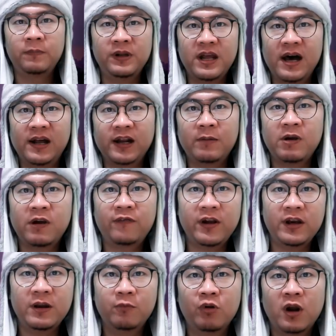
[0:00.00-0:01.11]

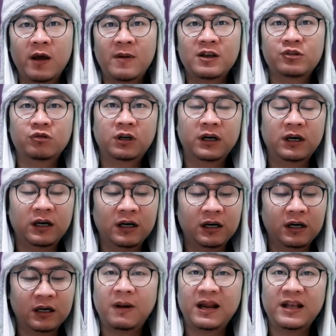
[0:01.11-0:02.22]
PDRMFA ini mulai masuk ke
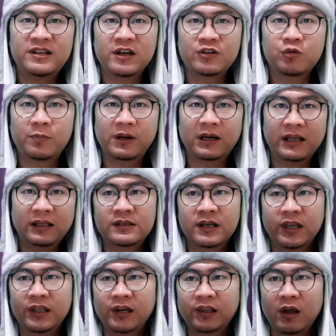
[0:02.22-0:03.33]
Malaysia Super League
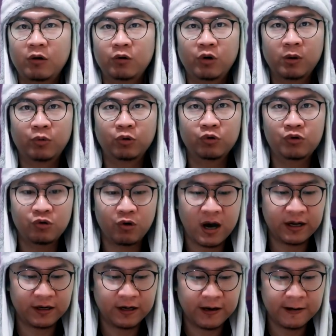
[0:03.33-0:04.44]
sekitar tahun
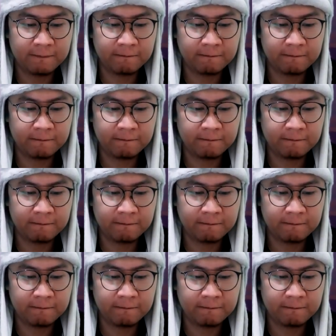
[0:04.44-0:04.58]
2007-an ya.